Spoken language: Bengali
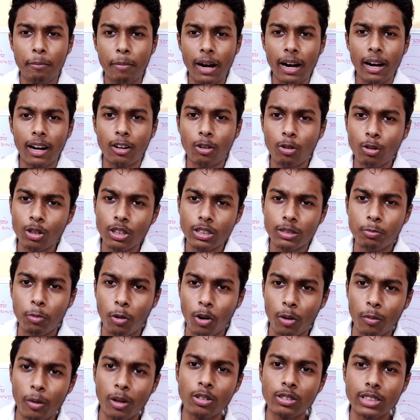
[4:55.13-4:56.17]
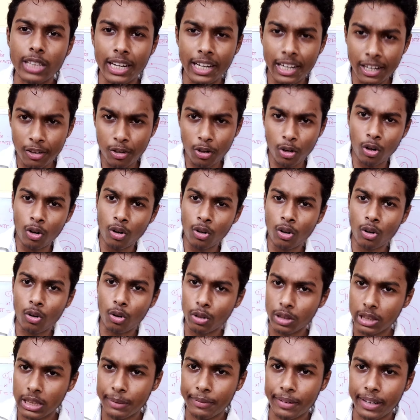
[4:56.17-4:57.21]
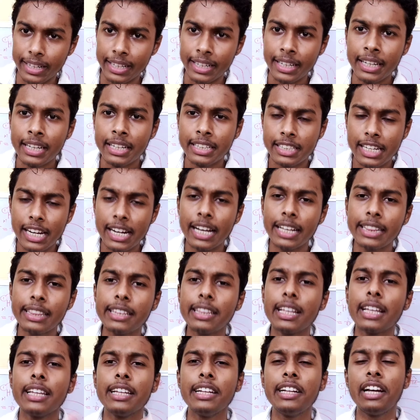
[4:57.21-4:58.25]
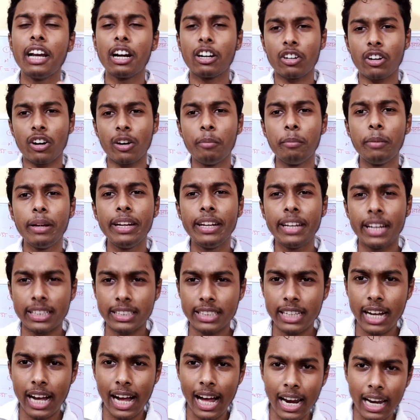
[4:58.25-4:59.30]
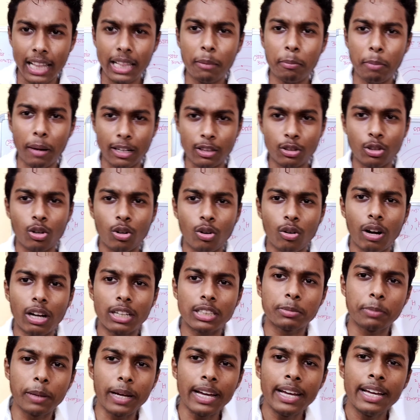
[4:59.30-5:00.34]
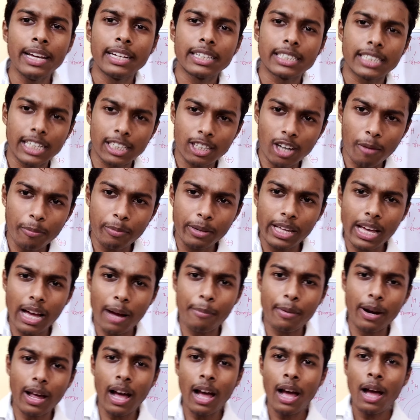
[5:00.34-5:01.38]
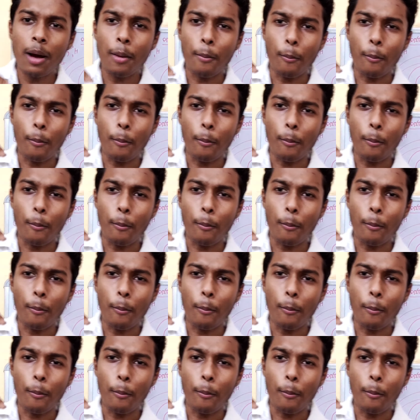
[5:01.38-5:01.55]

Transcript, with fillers: বা কোনো পরমাণু চাইলে গ্রহণও করতে পারে সেক্ষেত্রে তাদের ইলেকট্রন বিন্যাসে আলাদা পার্থক্য আসবে সেসব নিয়ে আমরা